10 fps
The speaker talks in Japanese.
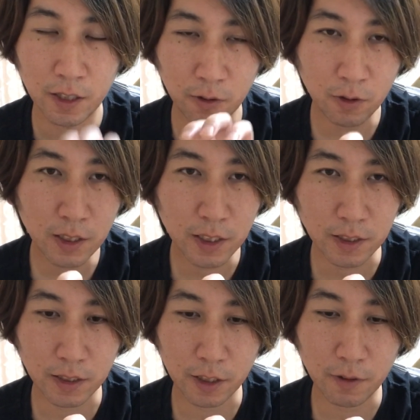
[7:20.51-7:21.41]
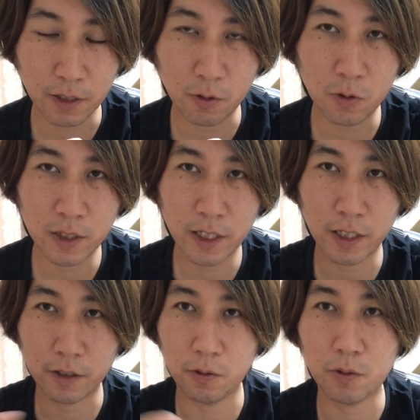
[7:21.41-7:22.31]
これがですねいわゆる交代
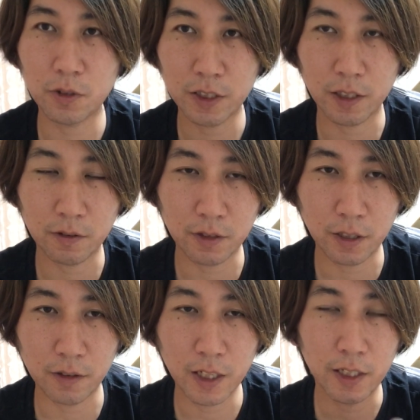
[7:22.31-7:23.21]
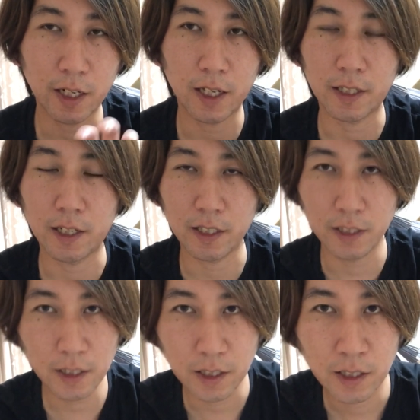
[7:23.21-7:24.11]
劇を起こしていくっていう原理が働い
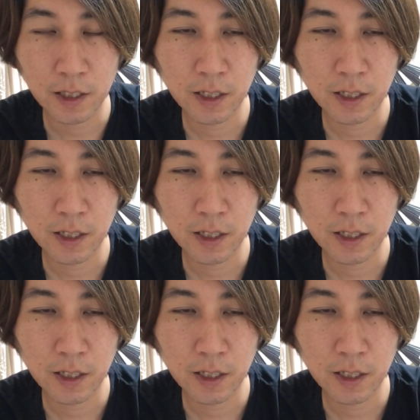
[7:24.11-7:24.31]
て